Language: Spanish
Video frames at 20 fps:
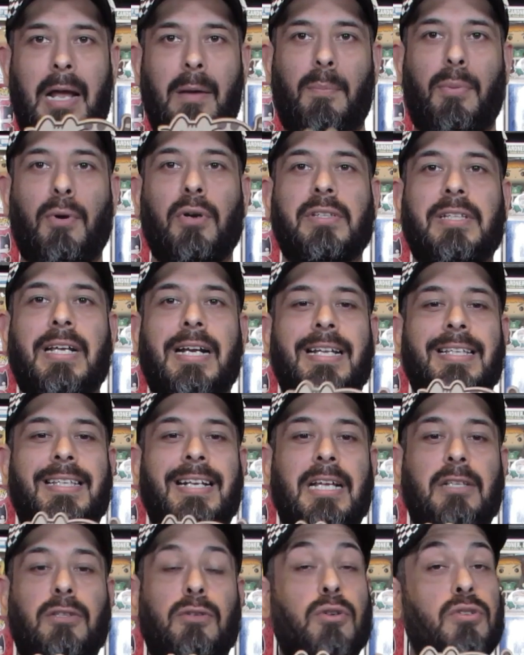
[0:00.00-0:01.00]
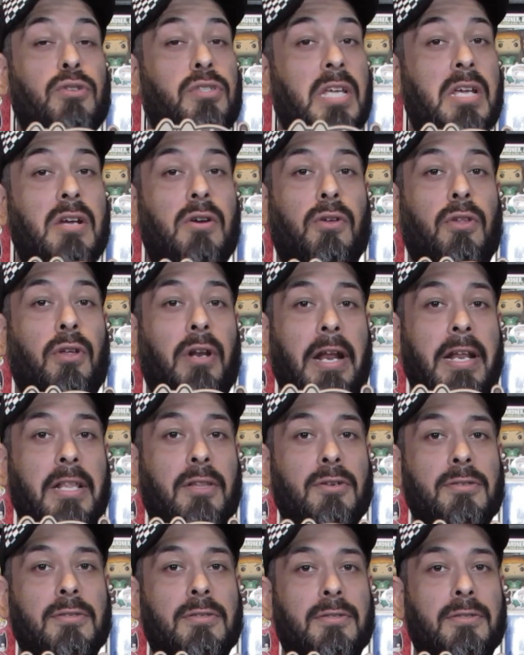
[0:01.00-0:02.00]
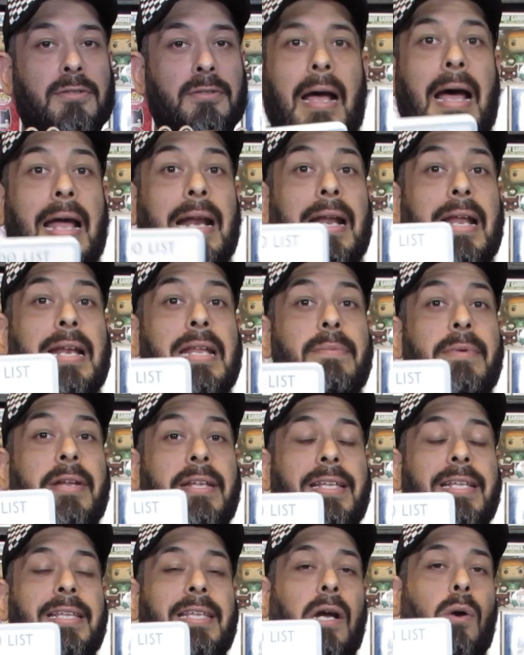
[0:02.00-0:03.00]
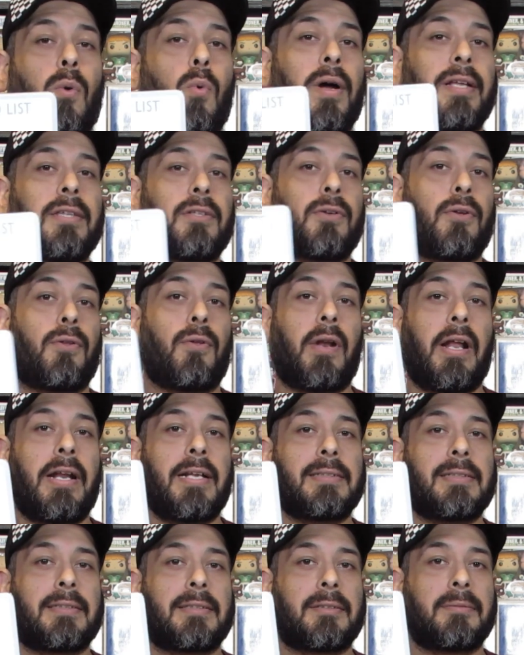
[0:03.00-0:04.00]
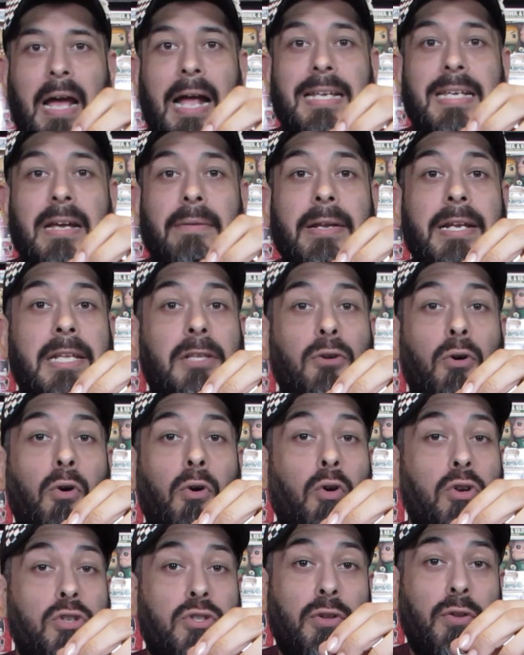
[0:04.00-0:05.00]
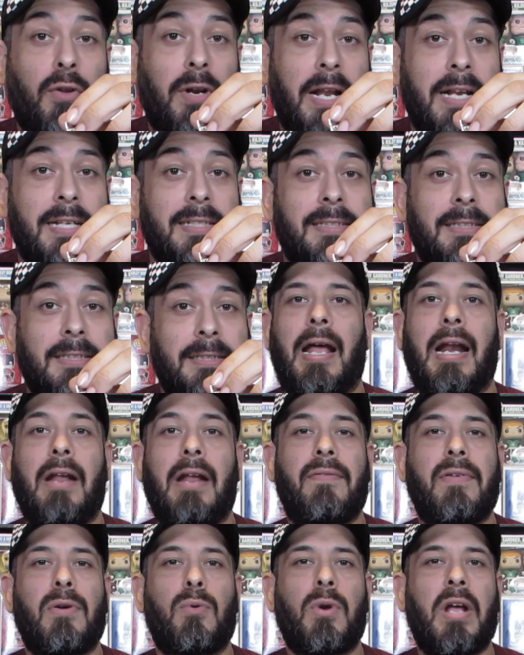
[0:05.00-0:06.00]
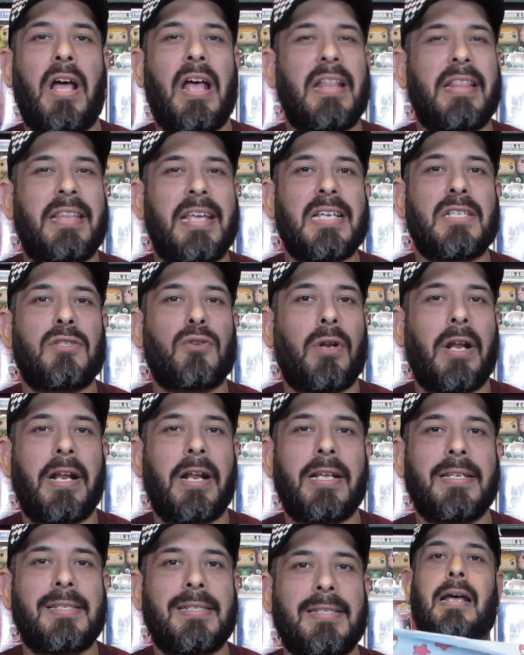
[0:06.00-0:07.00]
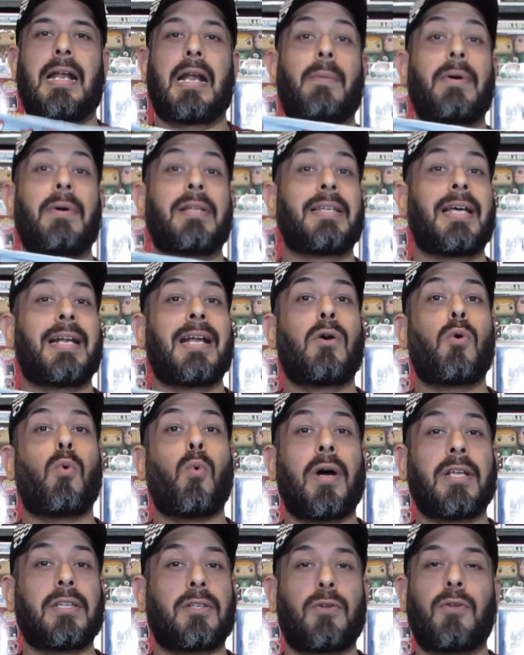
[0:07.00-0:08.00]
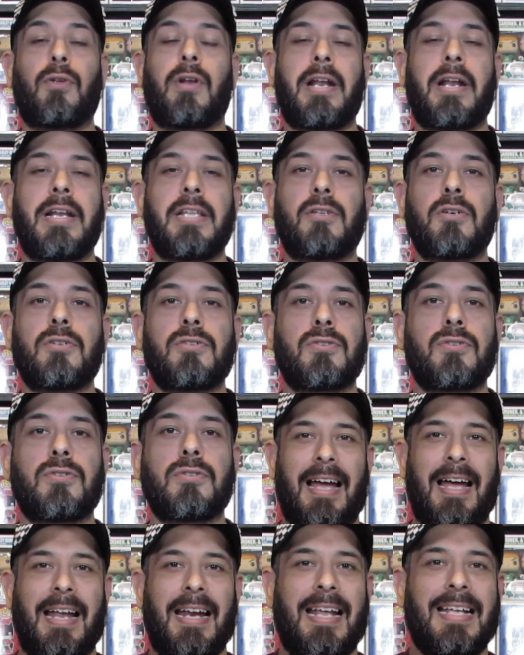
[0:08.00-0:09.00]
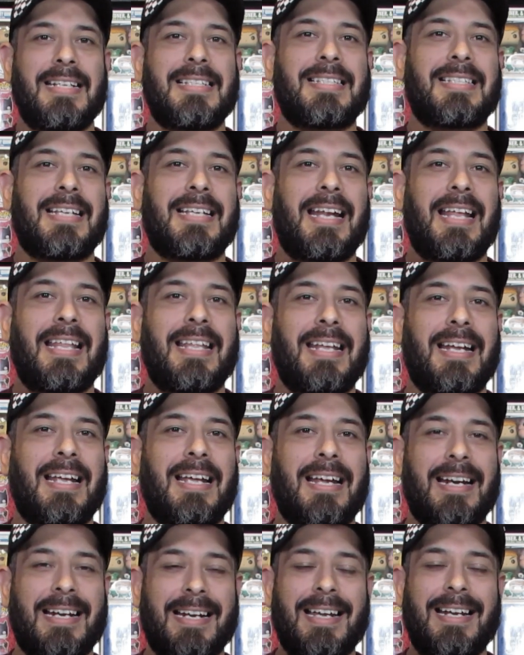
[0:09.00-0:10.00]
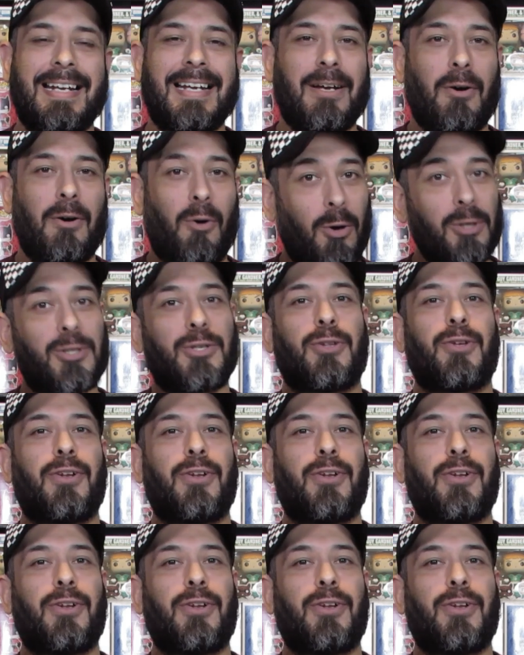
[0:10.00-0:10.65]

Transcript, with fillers: al portarretrato 5 dolaritos, a la libretita 4 dólares, al llaverito 8 dólares, a la figura 10 dólares, a la bandana 4 dolaritos, a la ensaladera rara 8